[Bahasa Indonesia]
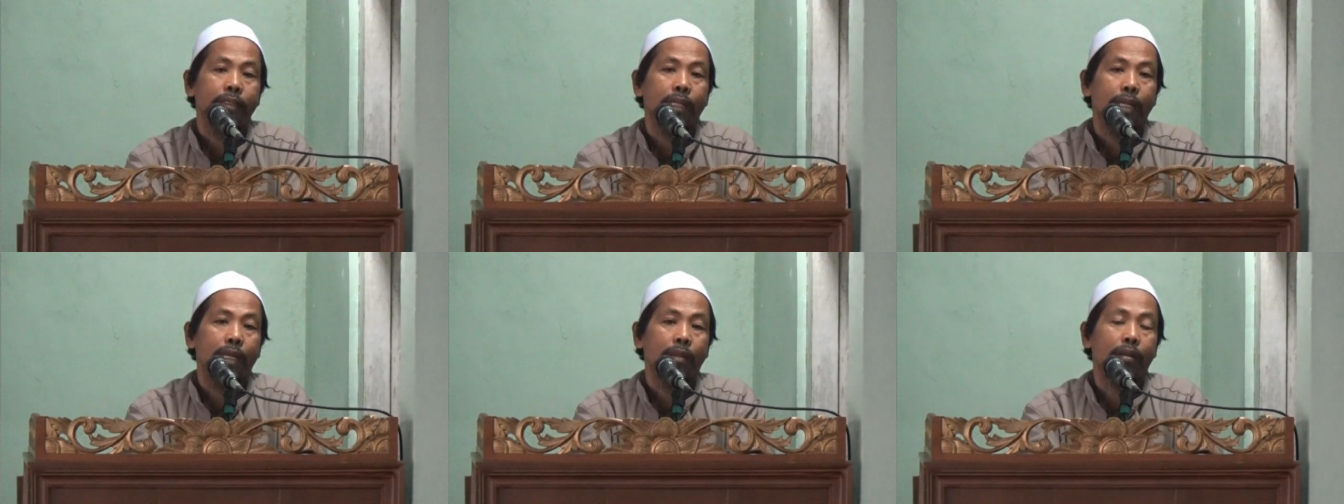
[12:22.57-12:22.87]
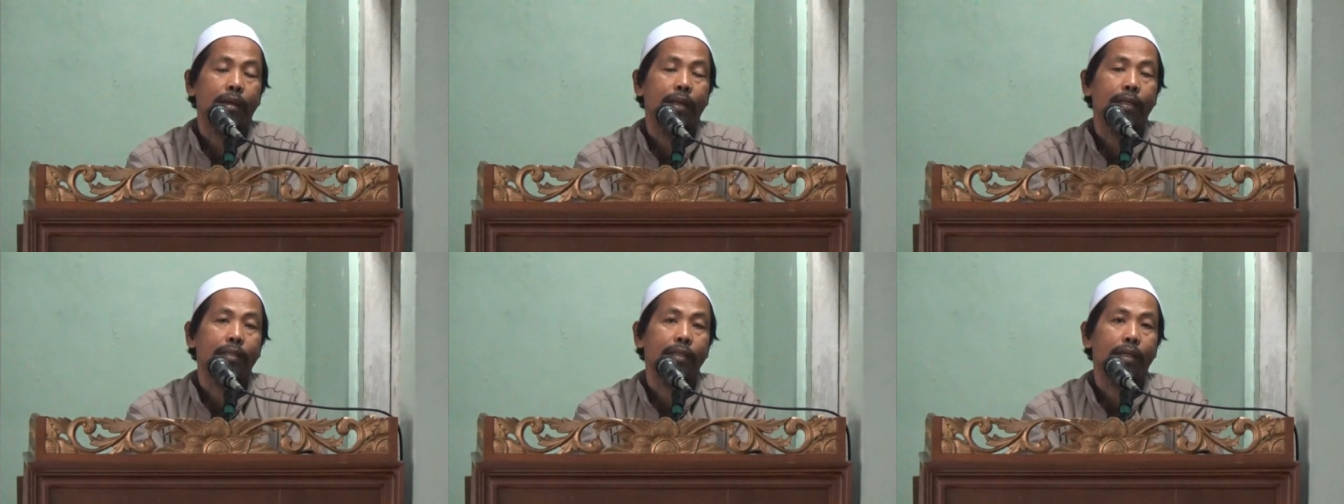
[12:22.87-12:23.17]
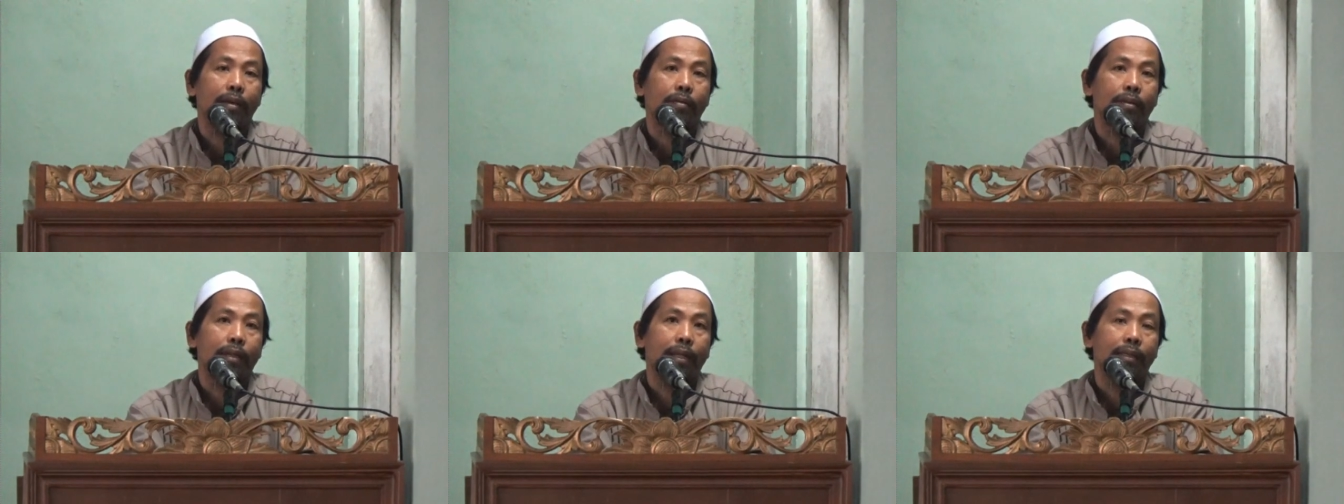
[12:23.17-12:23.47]
Kalau
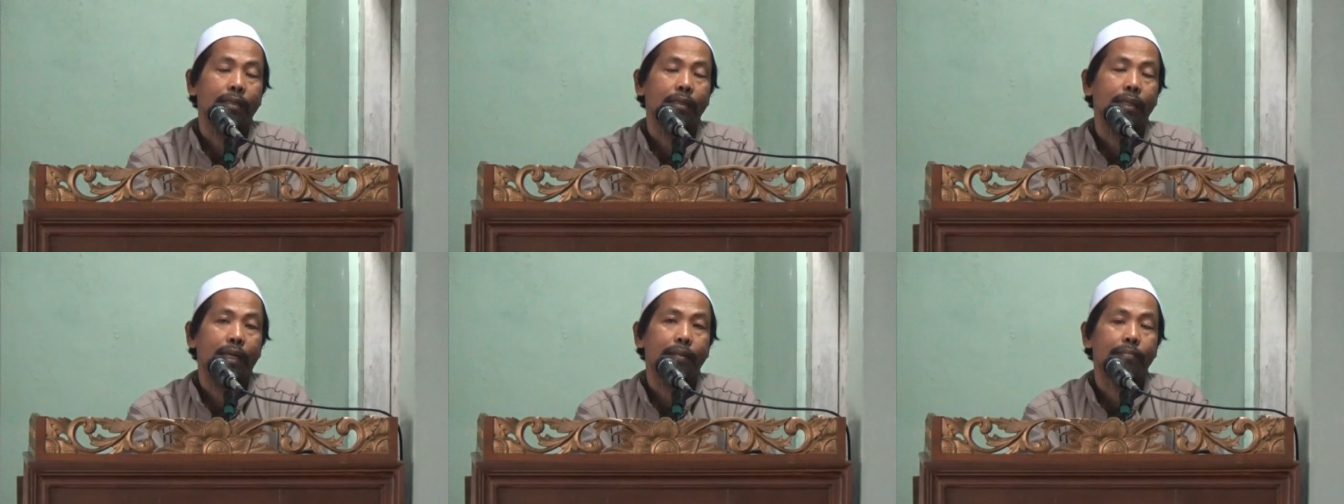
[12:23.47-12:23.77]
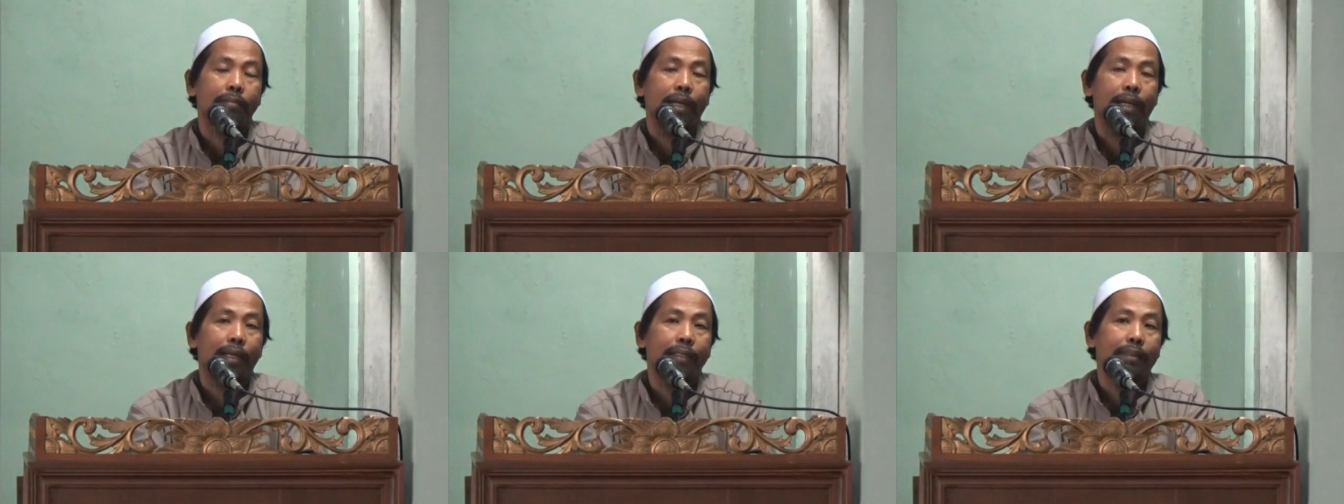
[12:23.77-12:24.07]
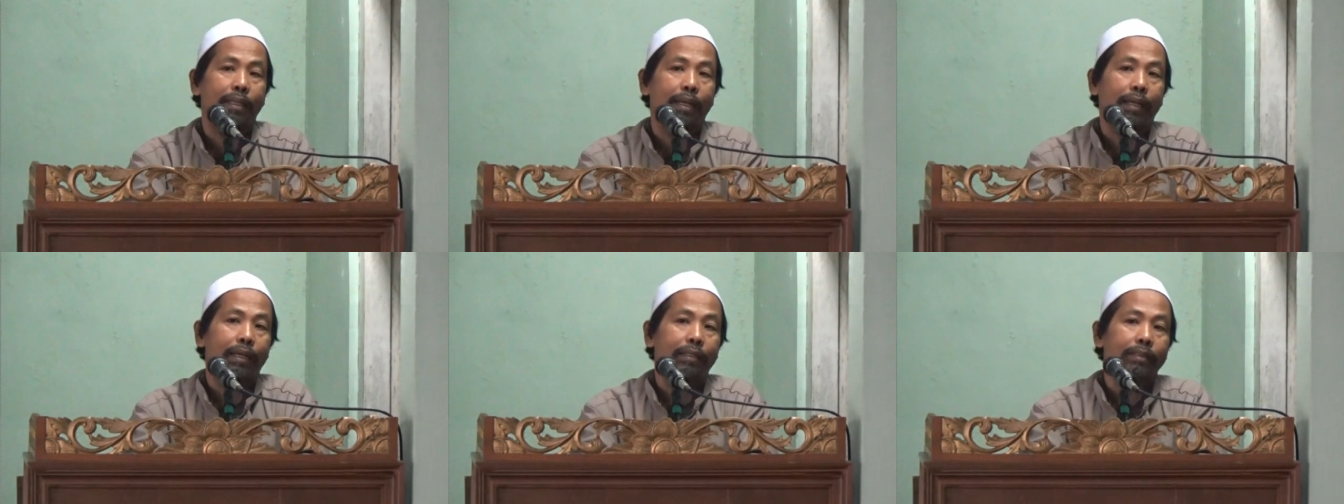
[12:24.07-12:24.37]
ada orang nggak
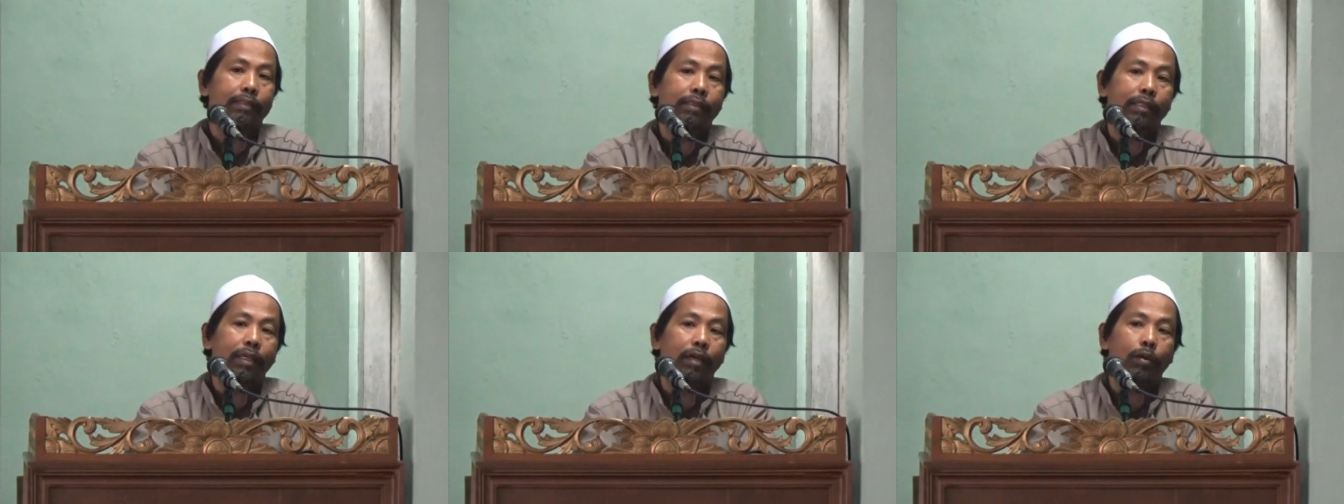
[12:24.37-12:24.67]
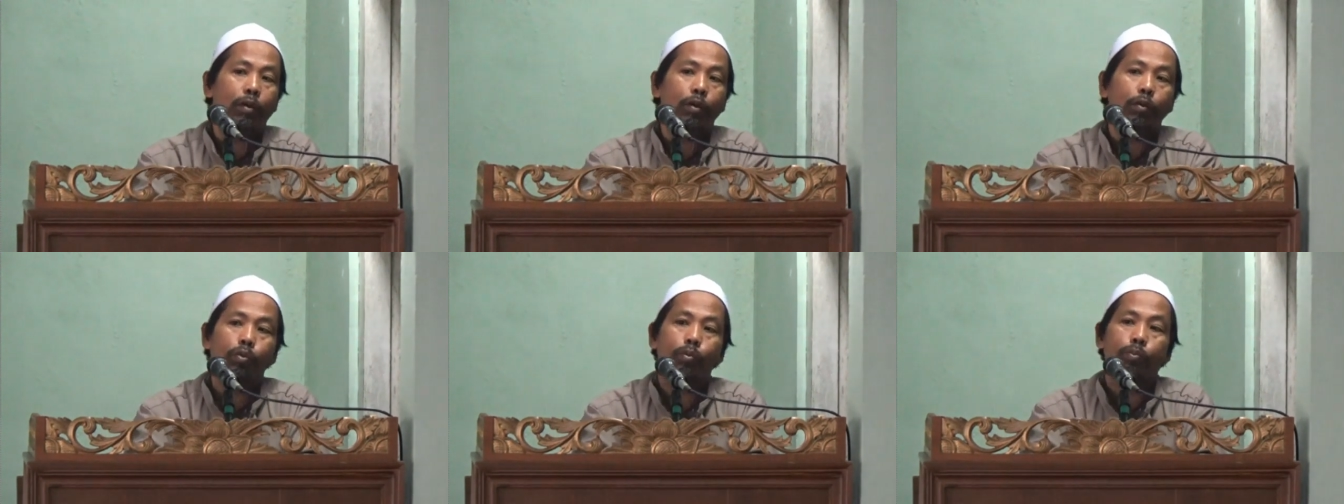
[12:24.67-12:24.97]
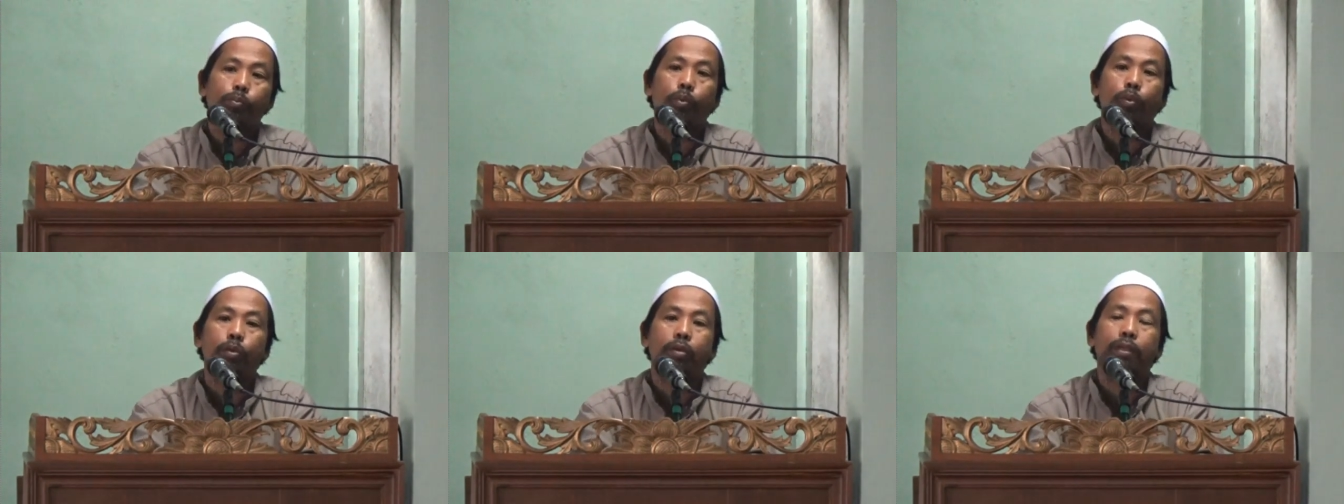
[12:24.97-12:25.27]
mengatakan ziarah
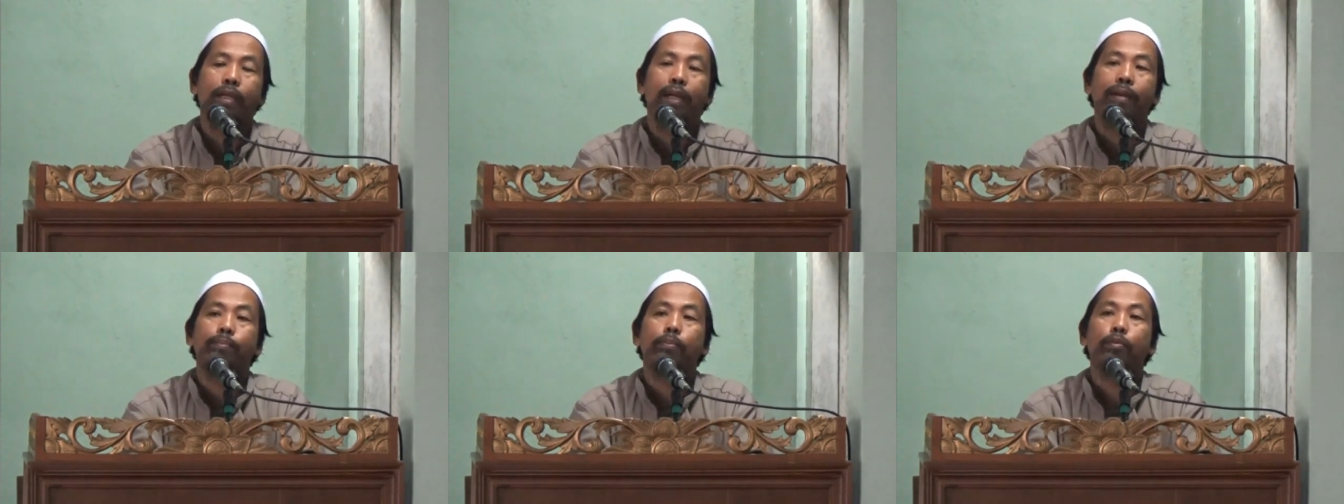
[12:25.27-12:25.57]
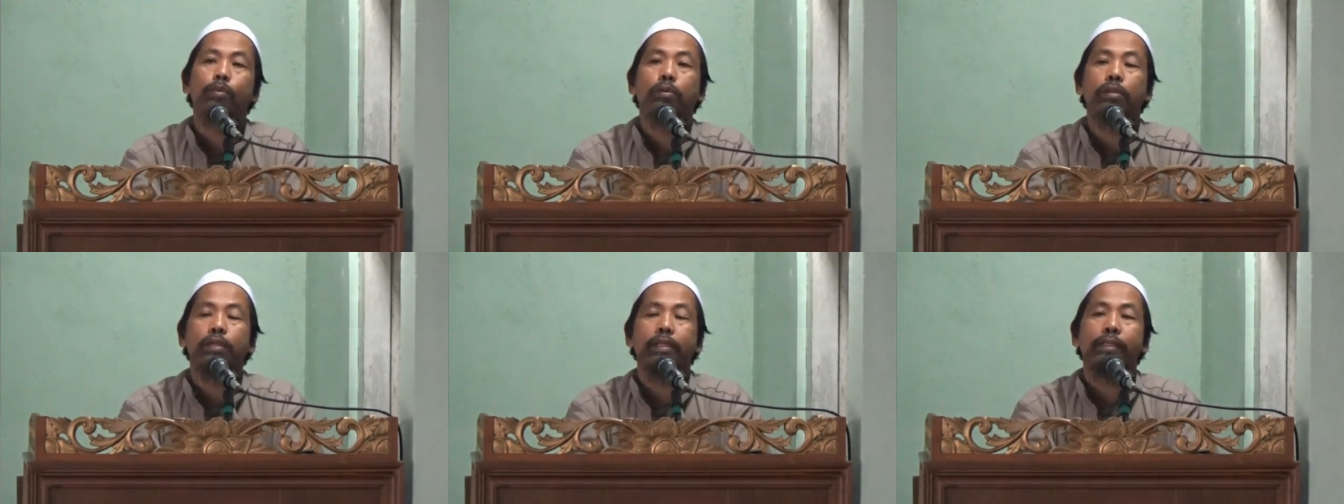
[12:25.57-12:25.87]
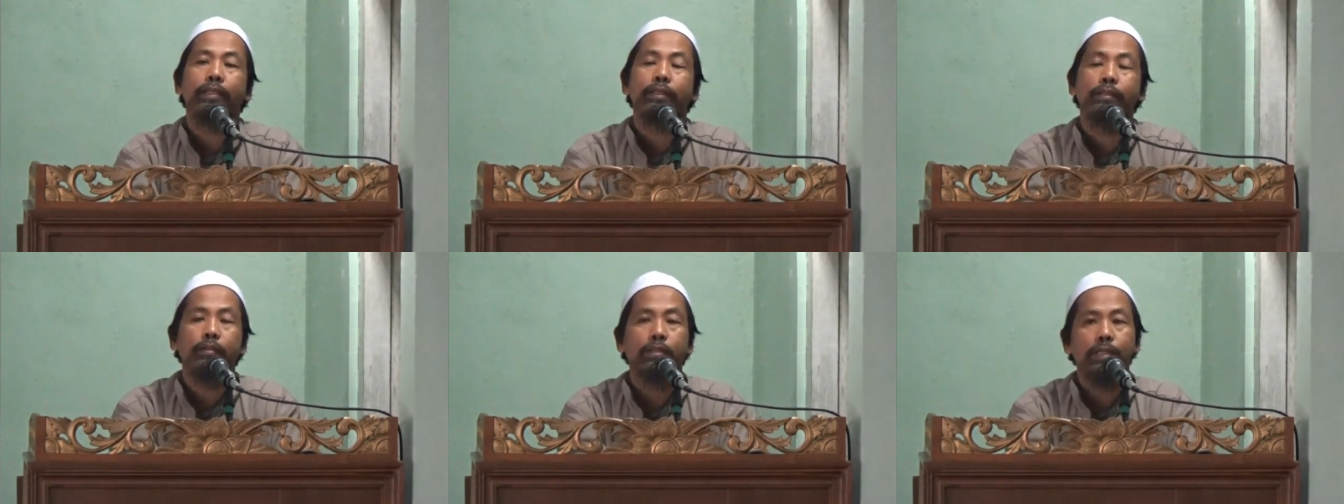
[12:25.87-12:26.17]
kubur nggak
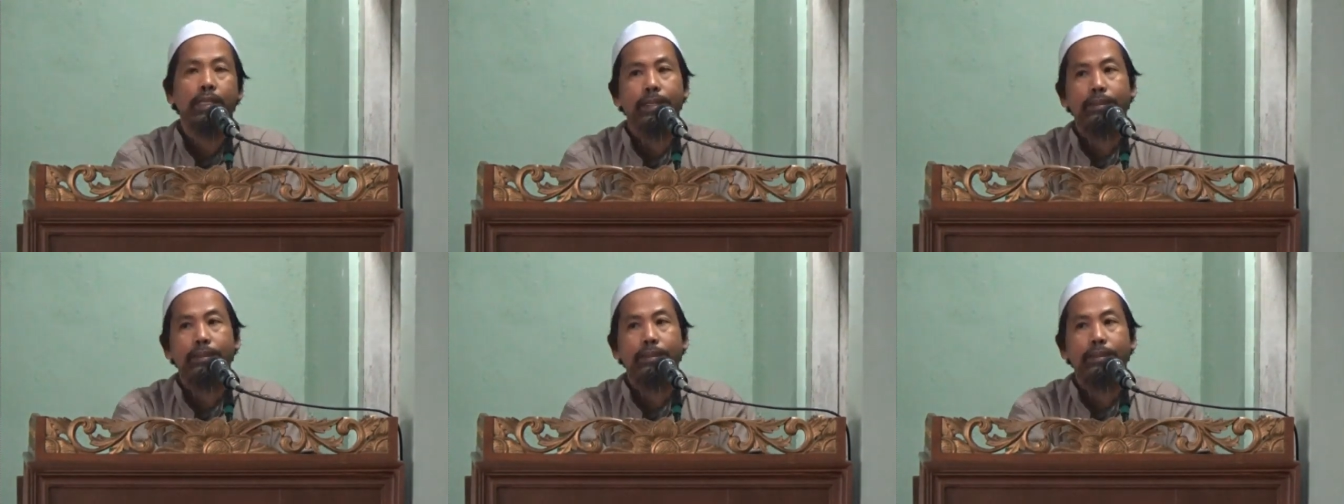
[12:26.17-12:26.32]
boleh itu